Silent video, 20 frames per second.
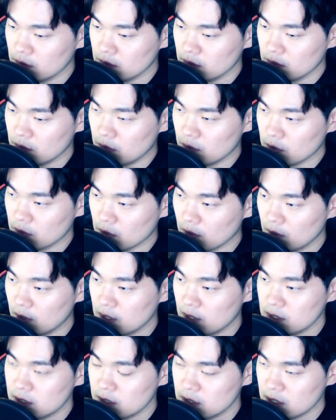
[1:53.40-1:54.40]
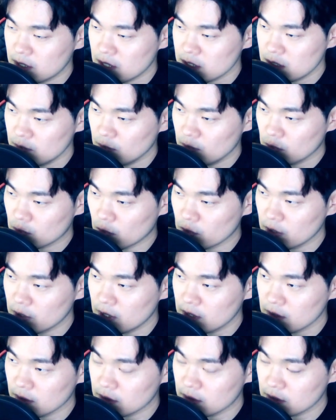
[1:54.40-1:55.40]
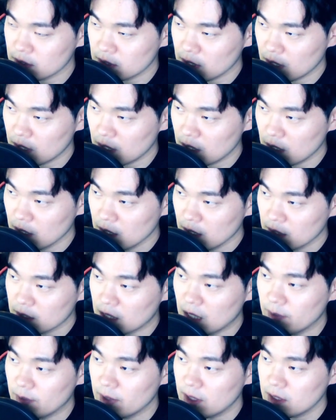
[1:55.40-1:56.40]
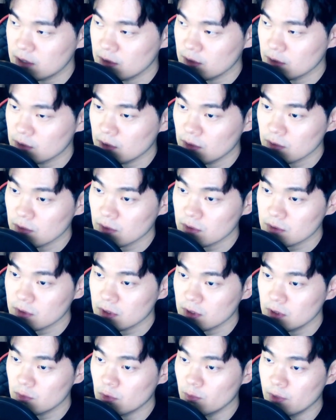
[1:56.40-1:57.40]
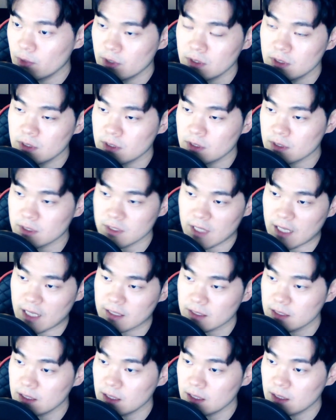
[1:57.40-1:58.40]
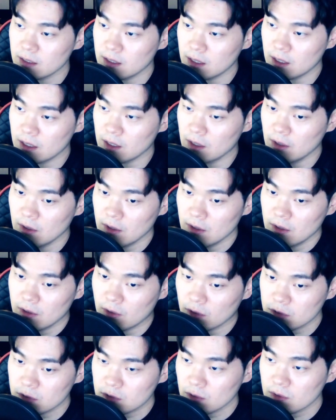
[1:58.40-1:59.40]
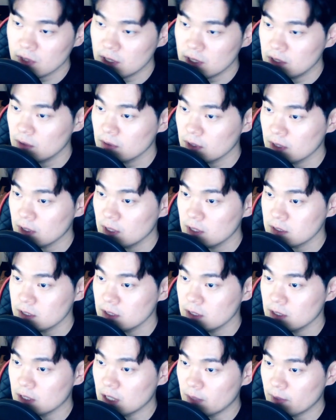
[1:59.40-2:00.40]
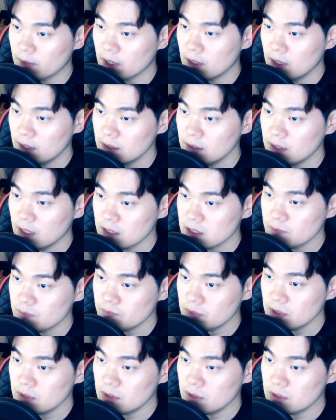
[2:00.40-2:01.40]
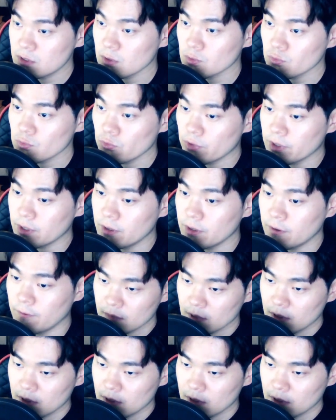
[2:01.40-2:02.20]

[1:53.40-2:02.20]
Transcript: 뭐 여러 가지 사실 뭐 독일에서 그때 개발했었던 것들을 보면은 그 단기간에 어떻게 이렇게까지 개발을 했나 싶을 정도예요.